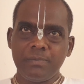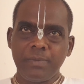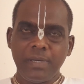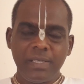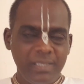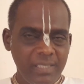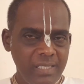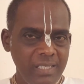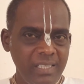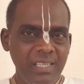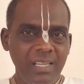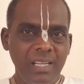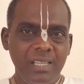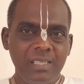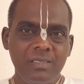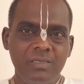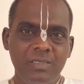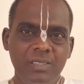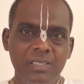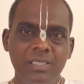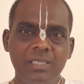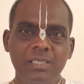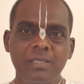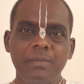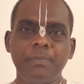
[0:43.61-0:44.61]
பத்ரிநாத்
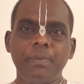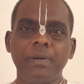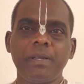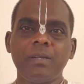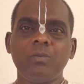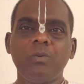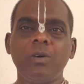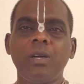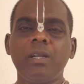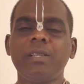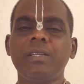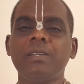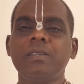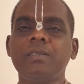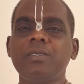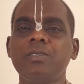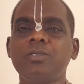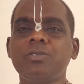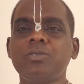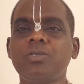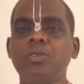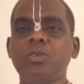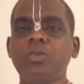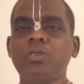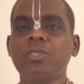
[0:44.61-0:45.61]
வந்து பட்வான்
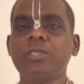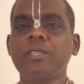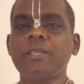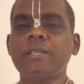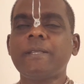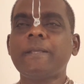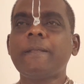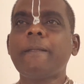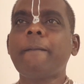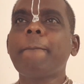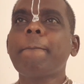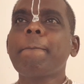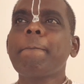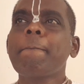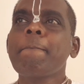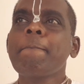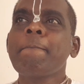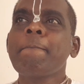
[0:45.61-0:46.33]
கொடுத்துருந்தேன்